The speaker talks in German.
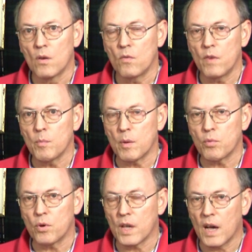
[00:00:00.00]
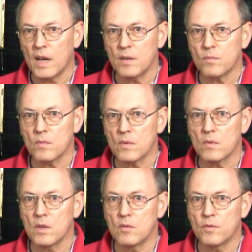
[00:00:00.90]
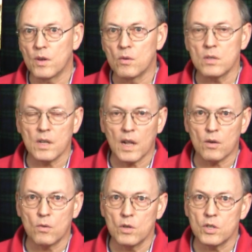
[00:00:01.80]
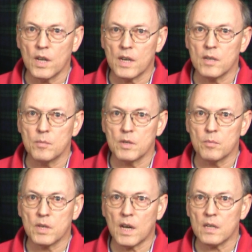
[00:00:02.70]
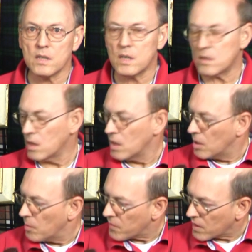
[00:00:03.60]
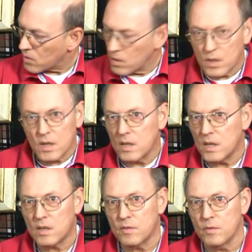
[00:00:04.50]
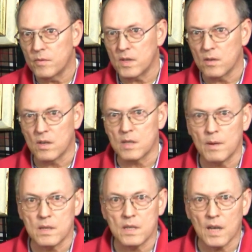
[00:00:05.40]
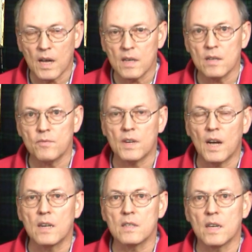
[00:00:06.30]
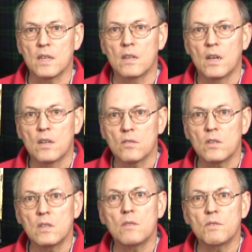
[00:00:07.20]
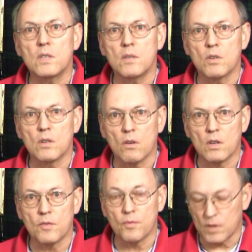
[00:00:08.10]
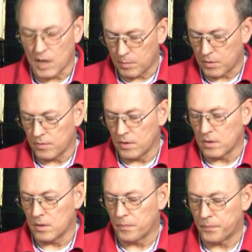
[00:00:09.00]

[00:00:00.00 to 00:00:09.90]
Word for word: Und wenn man pro Jahr den Verlust an Alkoholstärke mit in Betracht zieht, dann können hier nicht 15 oder 20 Jahre vergangen sein, sondern dieser Whisky wurde deutlich früher abgefüllt.